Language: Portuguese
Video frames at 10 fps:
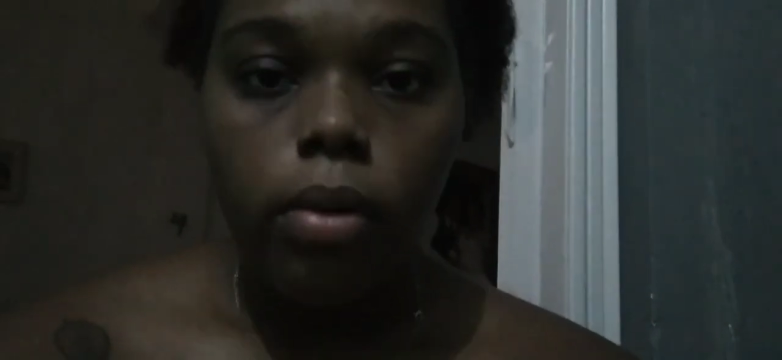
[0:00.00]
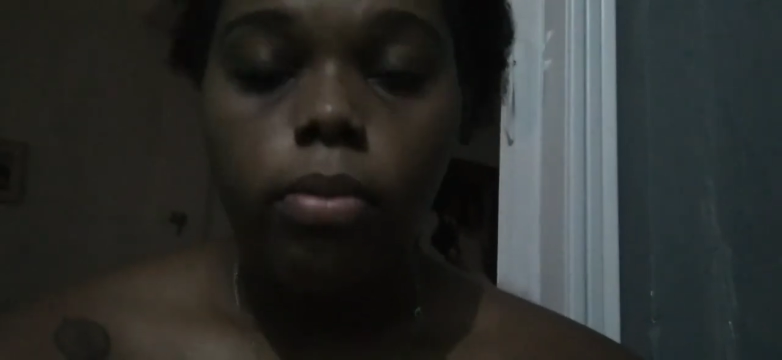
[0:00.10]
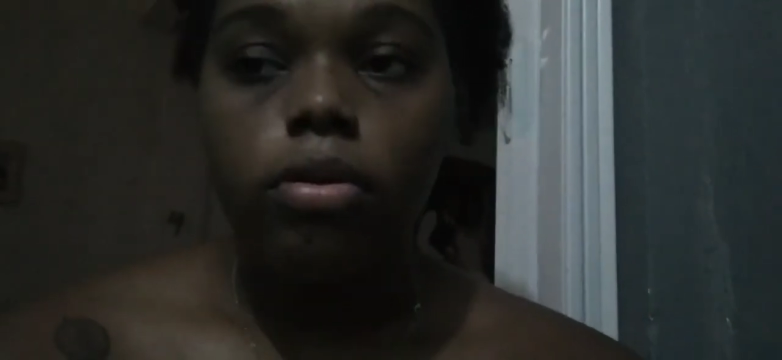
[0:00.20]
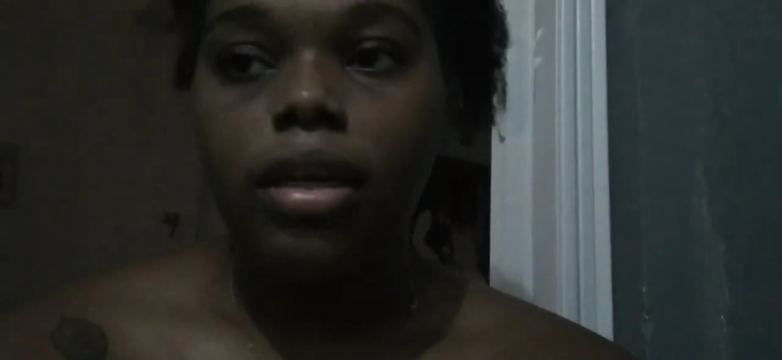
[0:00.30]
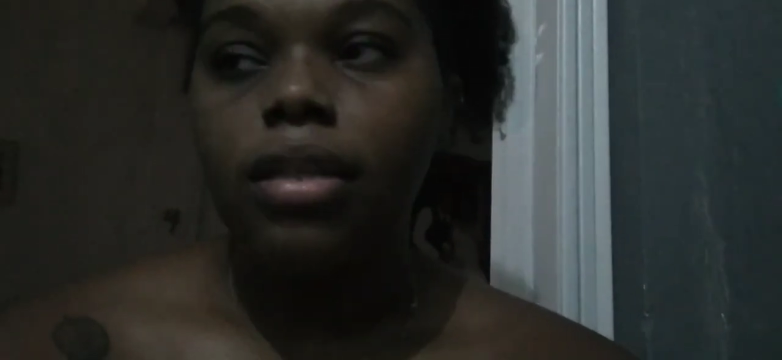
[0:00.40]

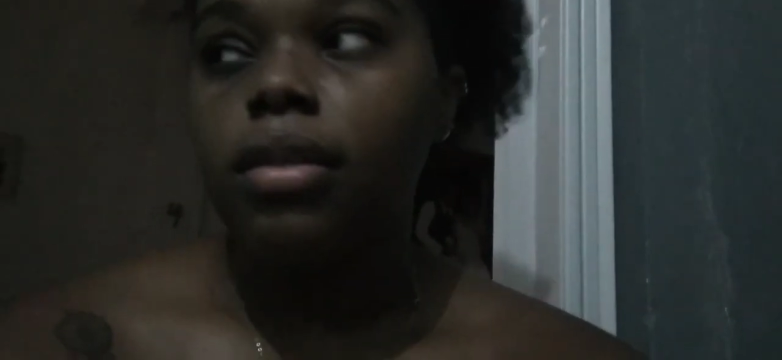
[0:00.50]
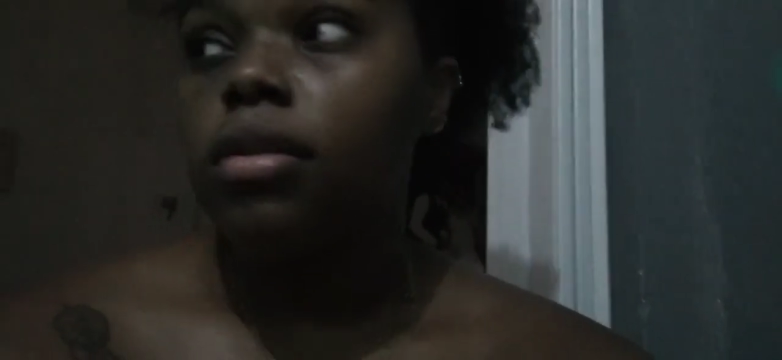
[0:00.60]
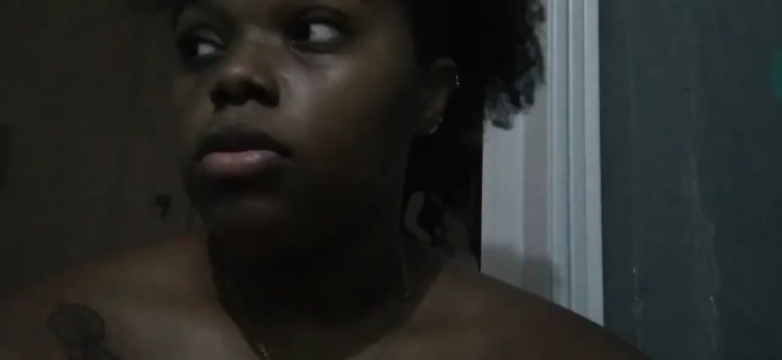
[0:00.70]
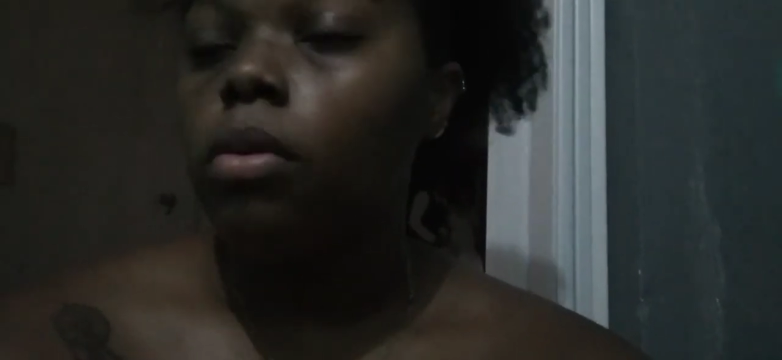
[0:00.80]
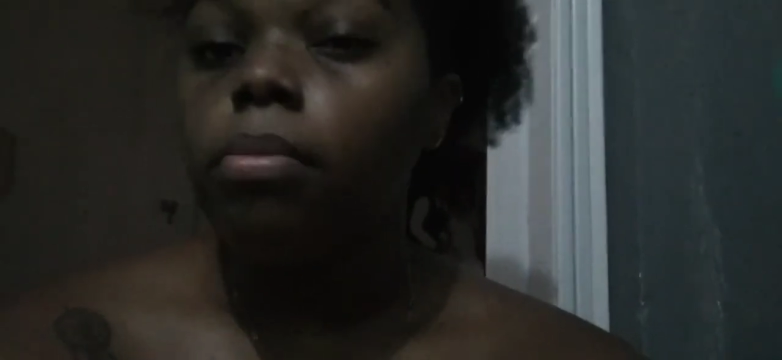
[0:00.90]
Porque às
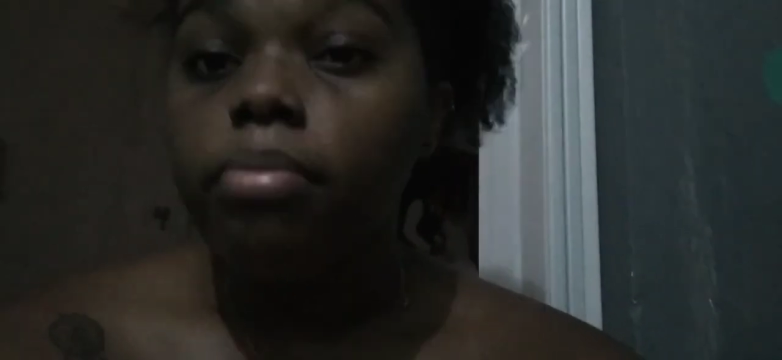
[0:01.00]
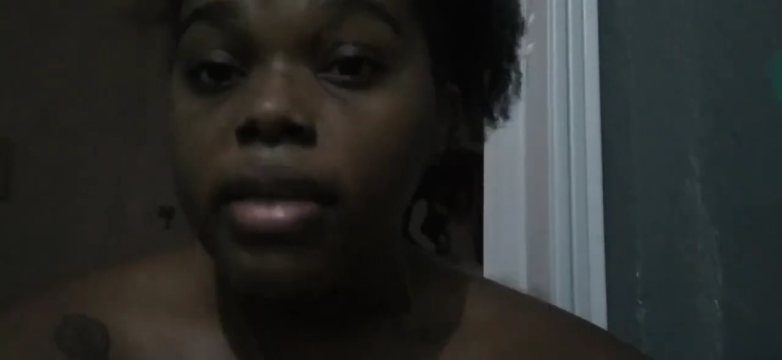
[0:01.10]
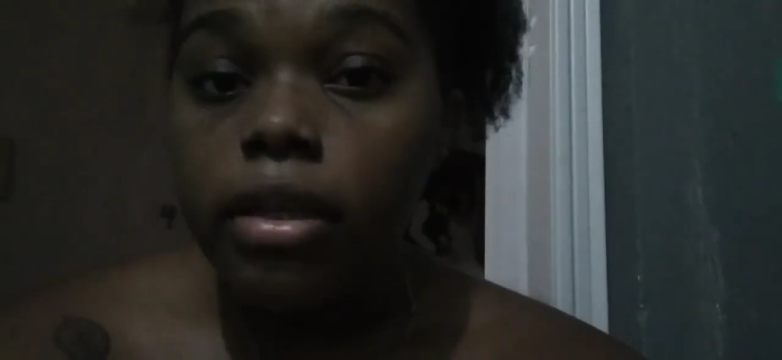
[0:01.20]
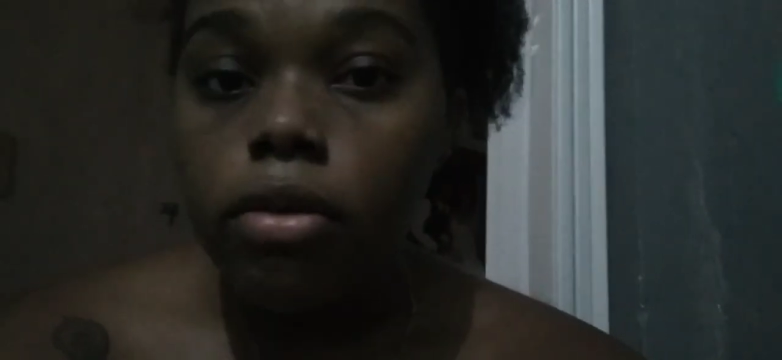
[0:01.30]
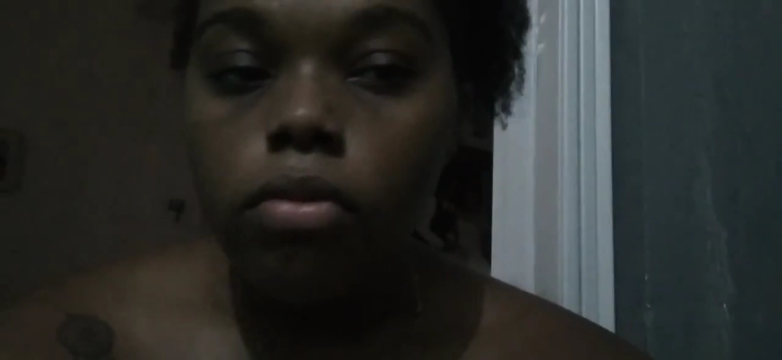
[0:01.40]
vezes eu
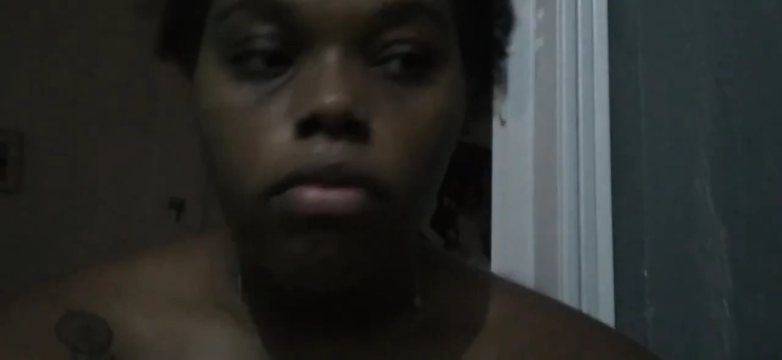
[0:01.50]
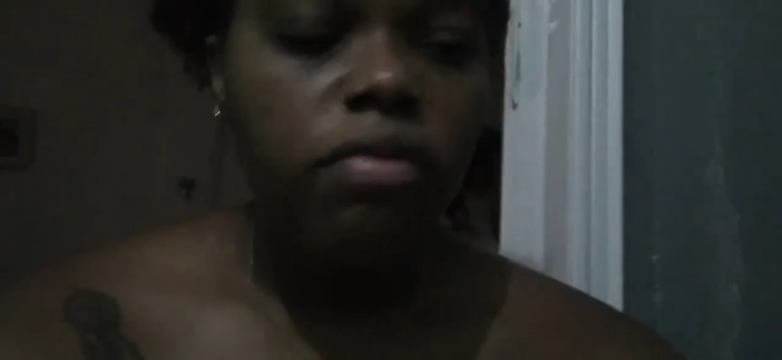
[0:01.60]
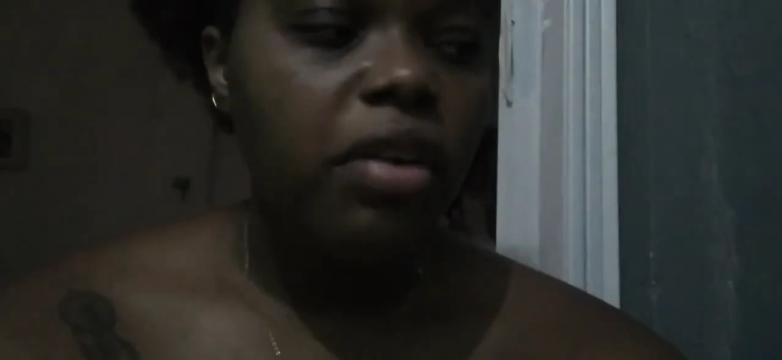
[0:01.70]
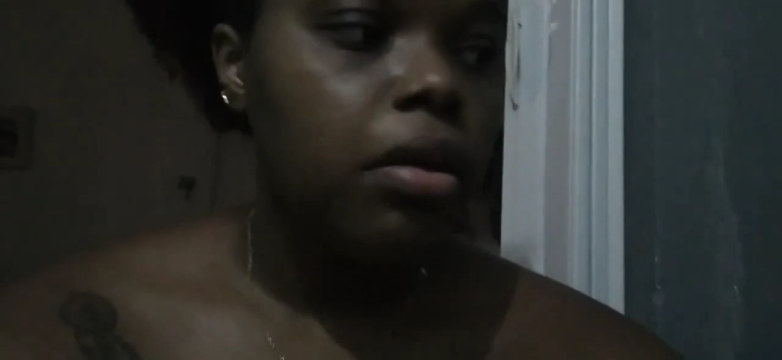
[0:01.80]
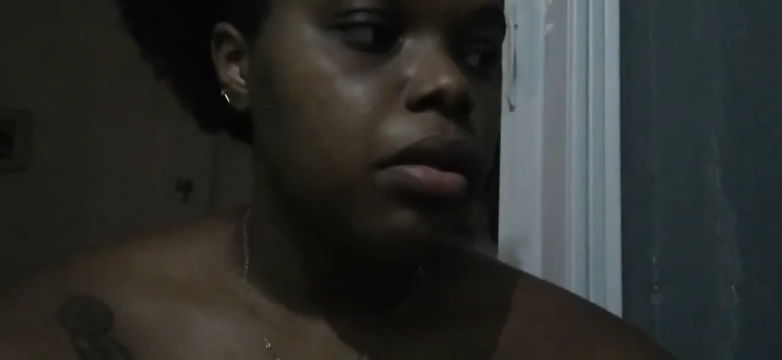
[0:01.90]
brinco,
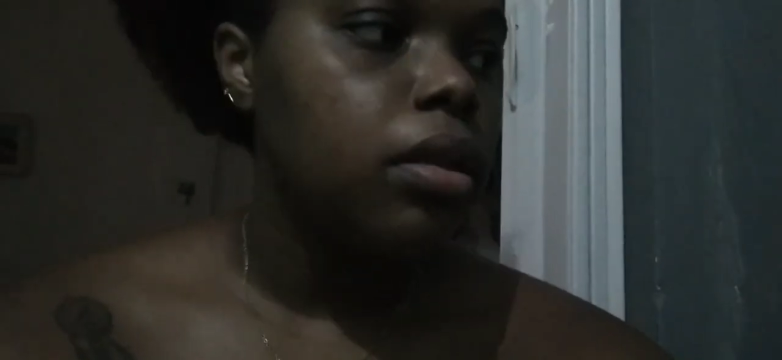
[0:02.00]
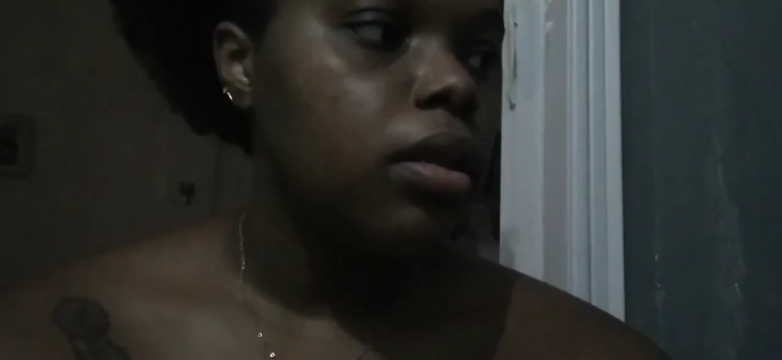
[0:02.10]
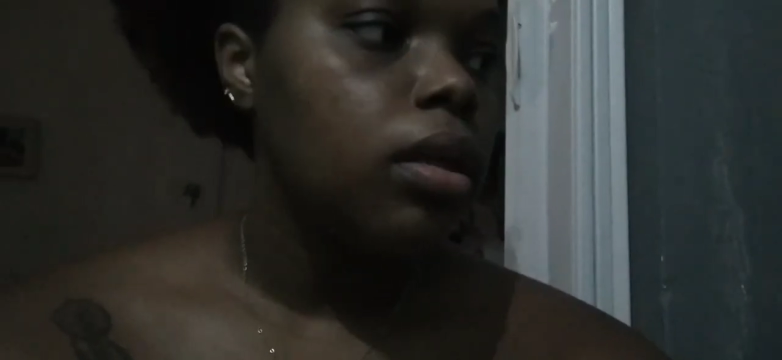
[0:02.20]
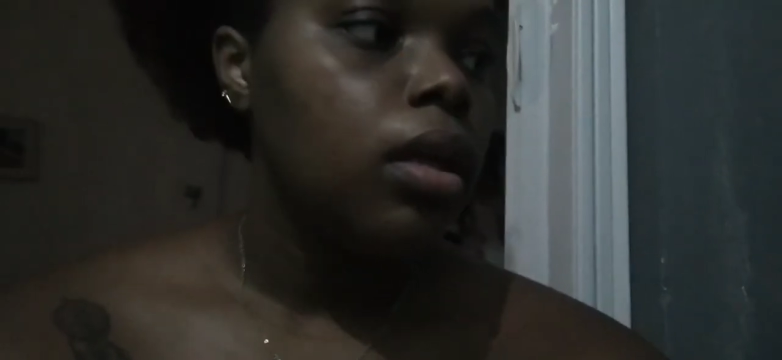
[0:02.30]
falo assim,